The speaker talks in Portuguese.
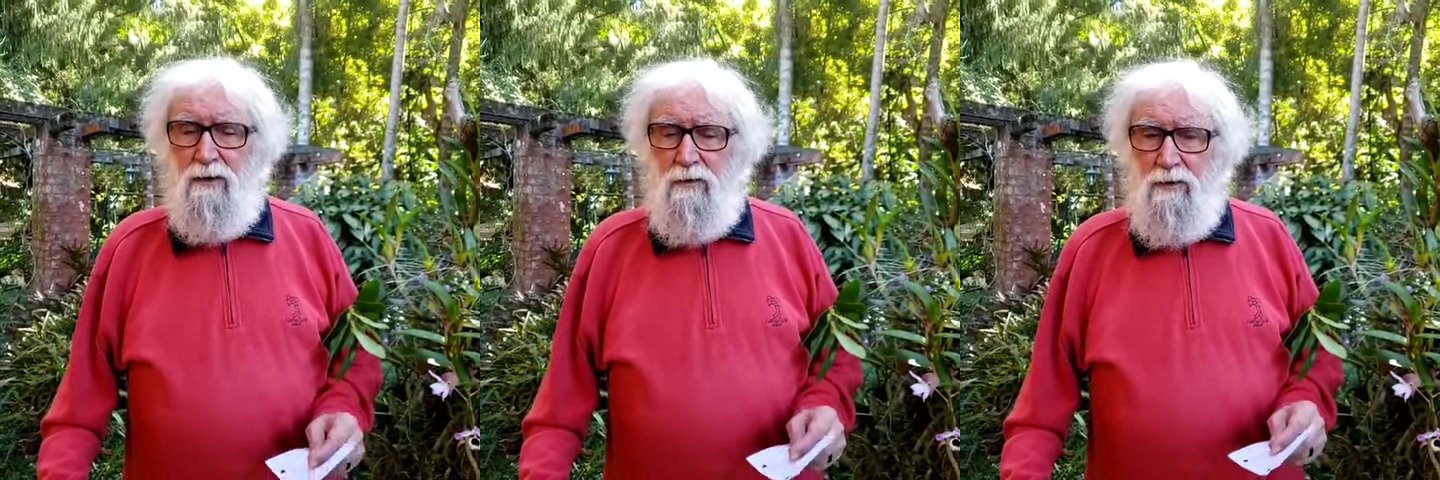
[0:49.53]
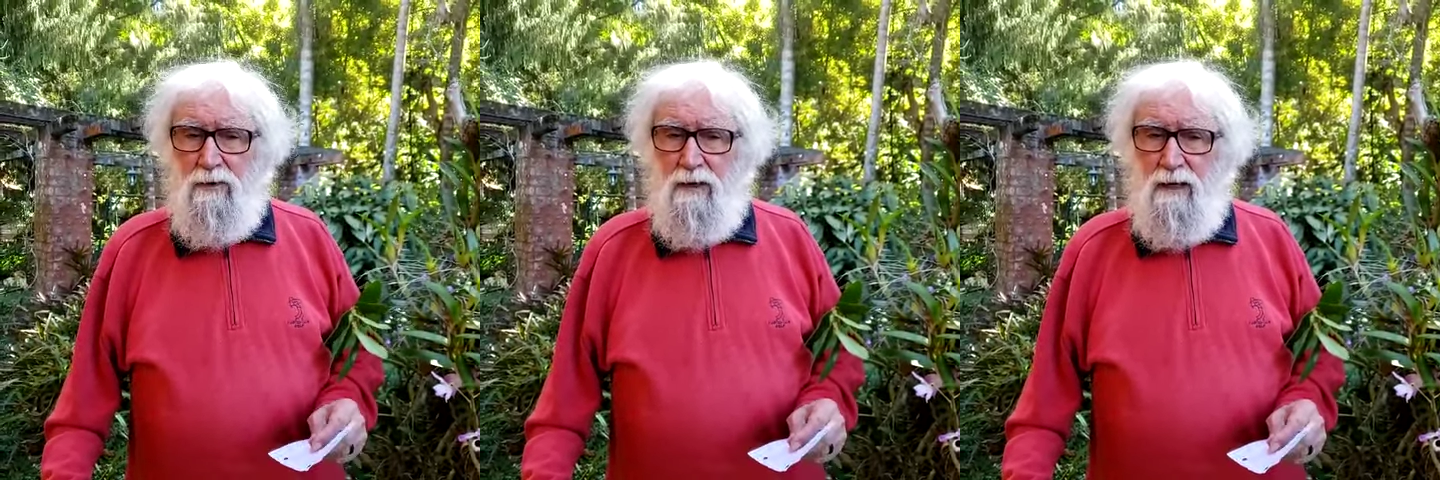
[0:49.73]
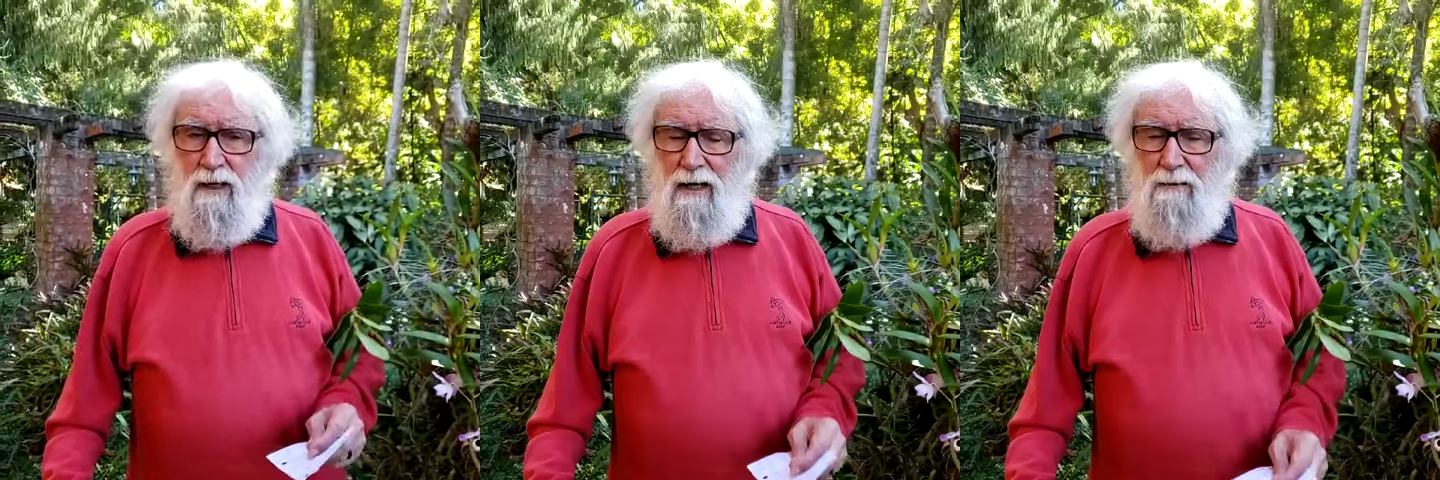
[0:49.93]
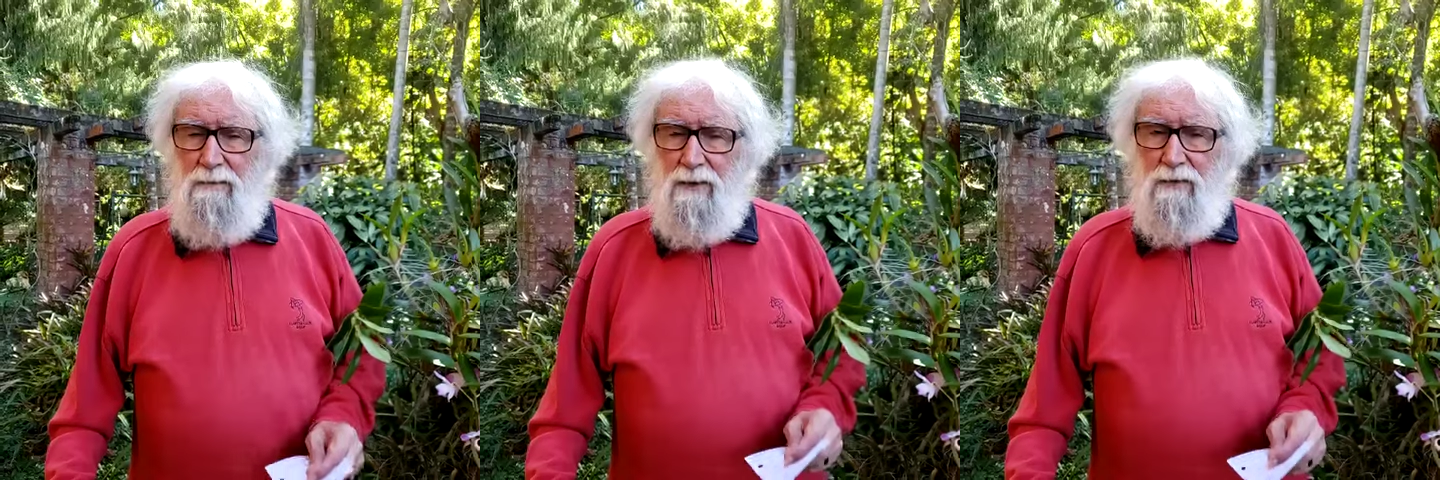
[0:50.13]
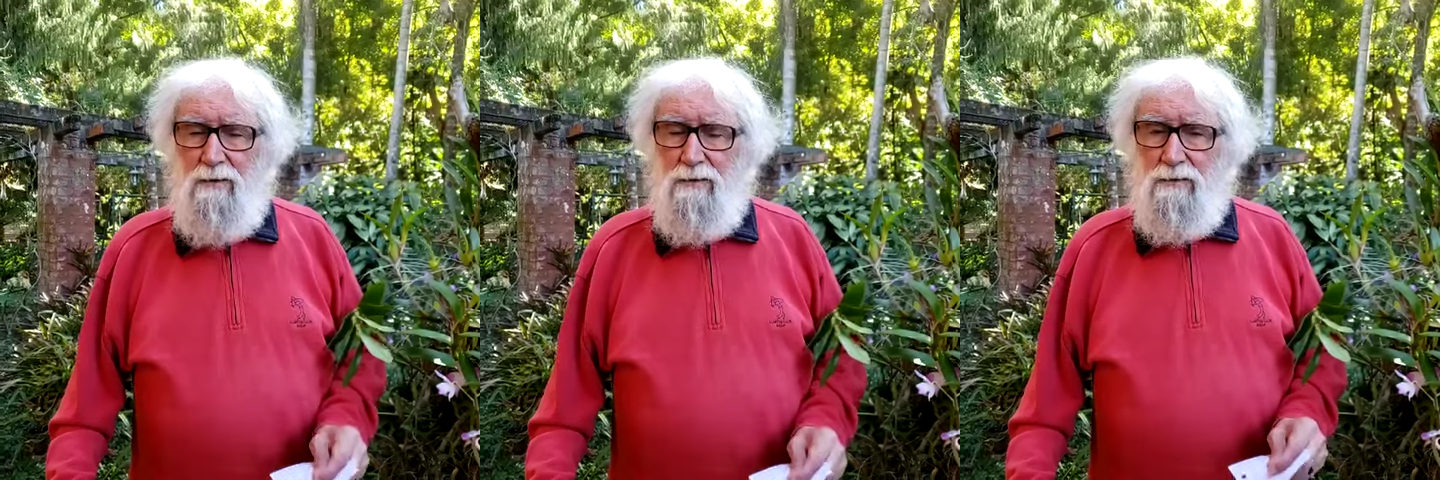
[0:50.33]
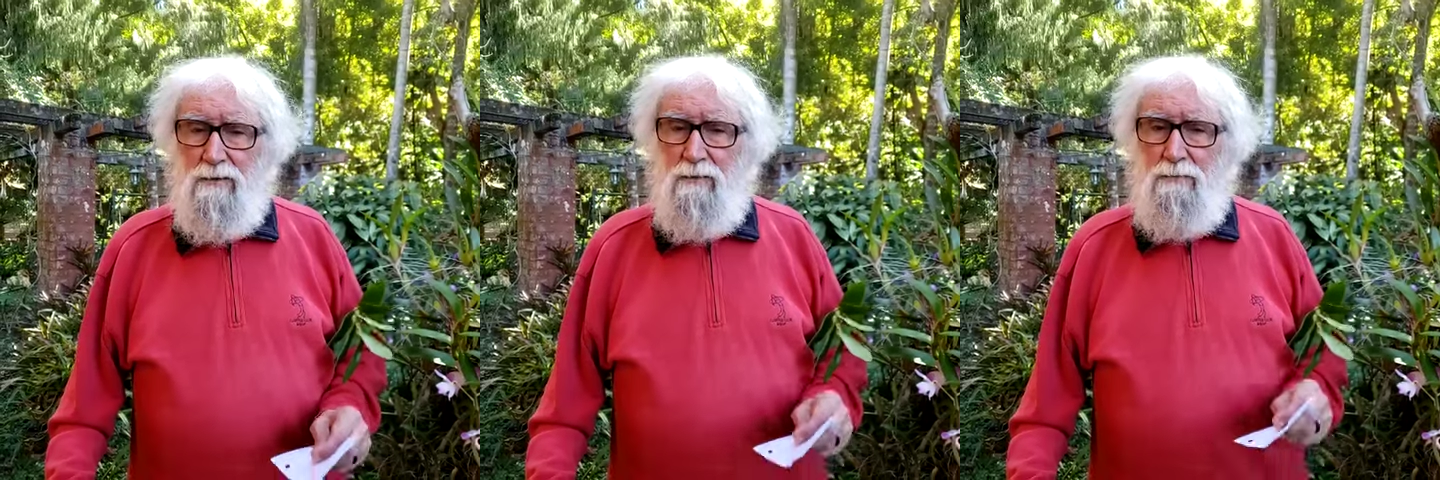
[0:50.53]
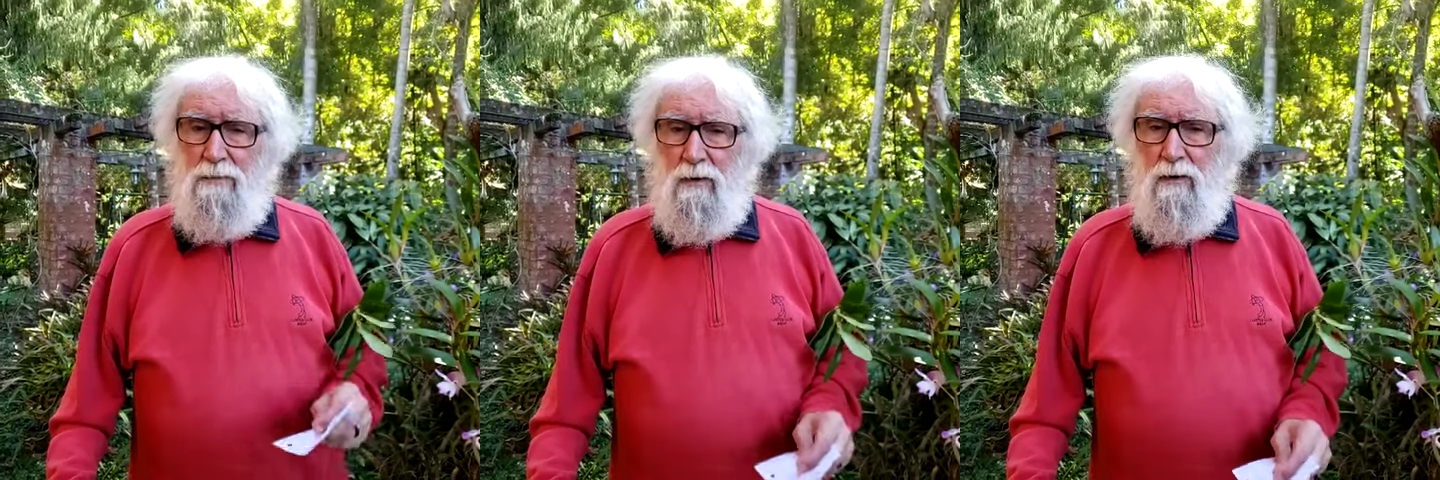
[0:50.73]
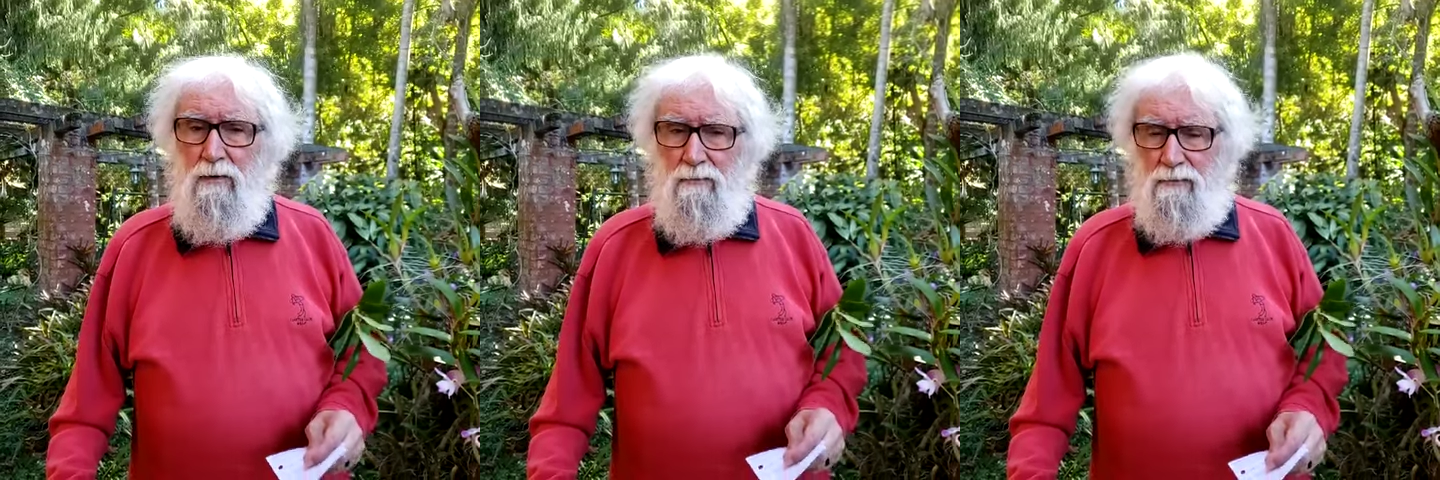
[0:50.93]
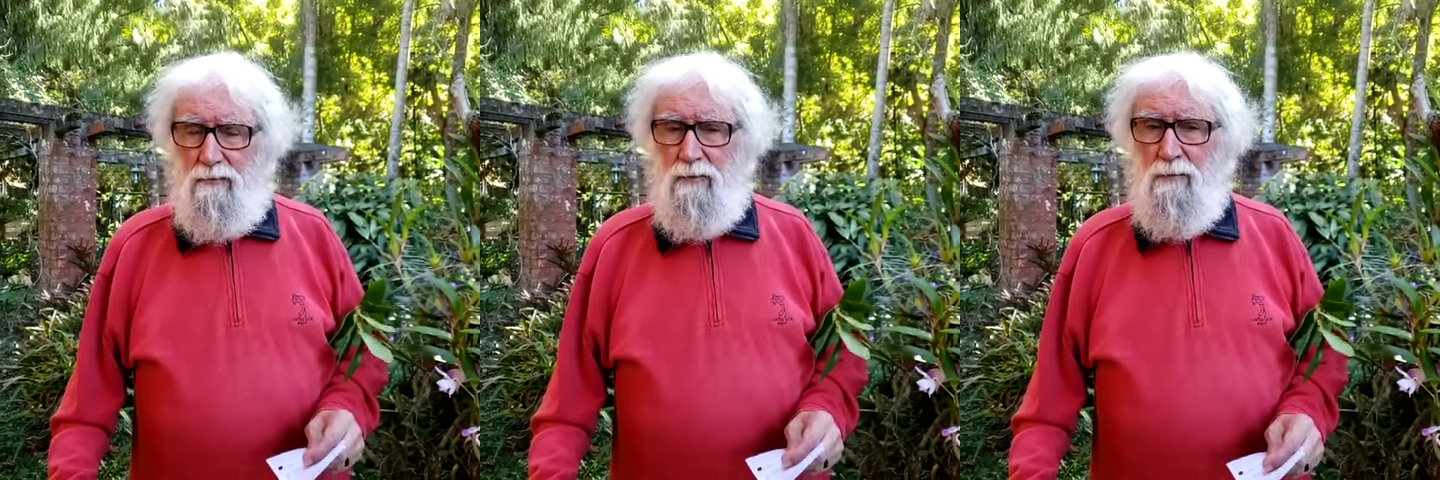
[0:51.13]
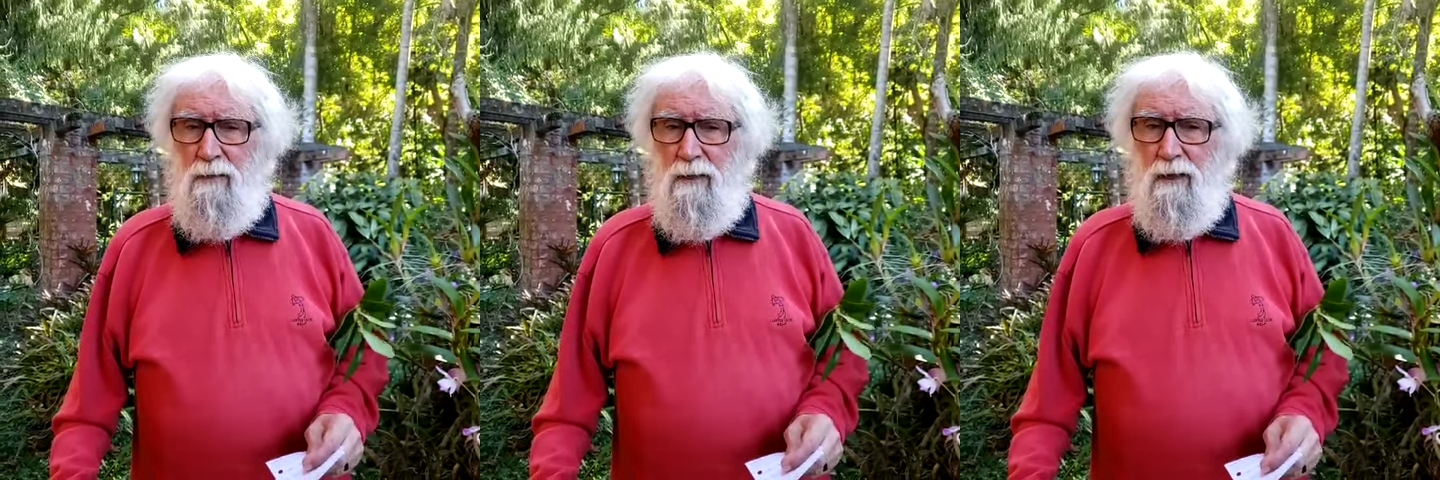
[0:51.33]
um crime contra o povo,